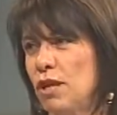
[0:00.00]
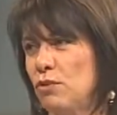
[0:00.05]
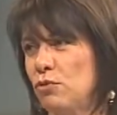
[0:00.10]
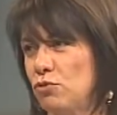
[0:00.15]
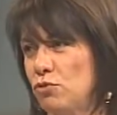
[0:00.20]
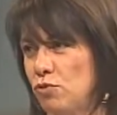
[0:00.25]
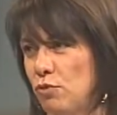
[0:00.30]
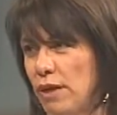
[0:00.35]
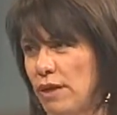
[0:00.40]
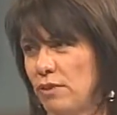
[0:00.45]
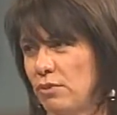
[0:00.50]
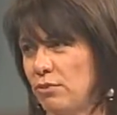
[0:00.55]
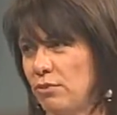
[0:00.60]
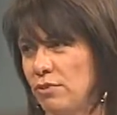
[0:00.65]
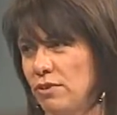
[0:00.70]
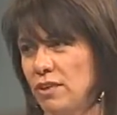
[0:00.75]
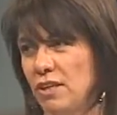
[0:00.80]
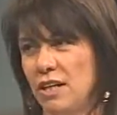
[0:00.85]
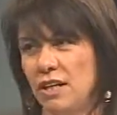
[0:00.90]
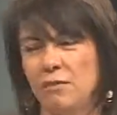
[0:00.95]
sí
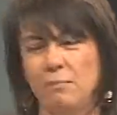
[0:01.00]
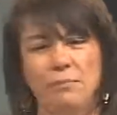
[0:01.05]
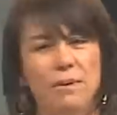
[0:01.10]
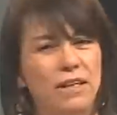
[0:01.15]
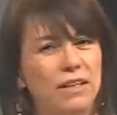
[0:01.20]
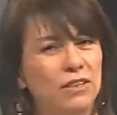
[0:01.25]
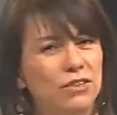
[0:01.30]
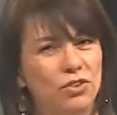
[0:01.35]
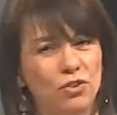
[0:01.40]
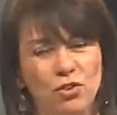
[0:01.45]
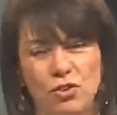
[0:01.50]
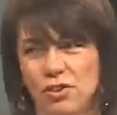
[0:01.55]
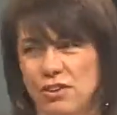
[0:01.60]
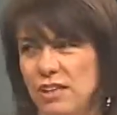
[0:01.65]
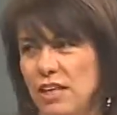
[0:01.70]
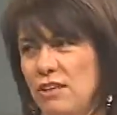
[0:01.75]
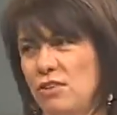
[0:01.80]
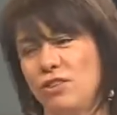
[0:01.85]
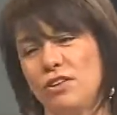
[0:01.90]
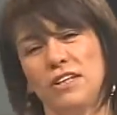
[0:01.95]
logró usted
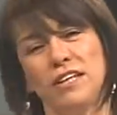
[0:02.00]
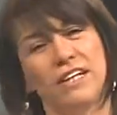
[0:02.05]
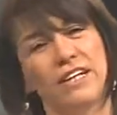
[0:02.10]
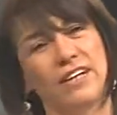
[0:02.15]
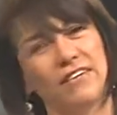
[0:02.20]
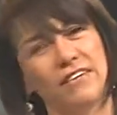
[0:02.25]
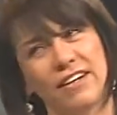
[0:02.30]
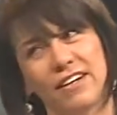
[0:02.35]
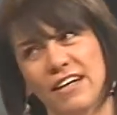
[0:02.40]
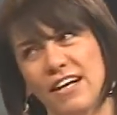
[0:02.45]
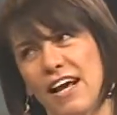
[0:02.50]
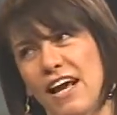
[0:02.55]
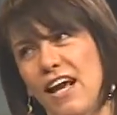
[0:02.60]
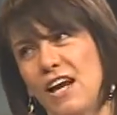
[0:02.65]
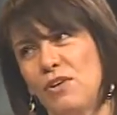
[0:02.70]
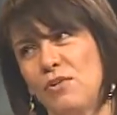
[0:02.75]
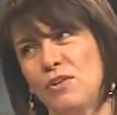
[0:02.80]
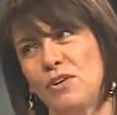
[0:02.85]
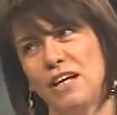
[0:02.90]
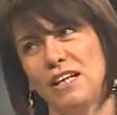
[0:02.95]
enamorarse de esa
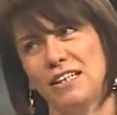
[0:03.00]
película,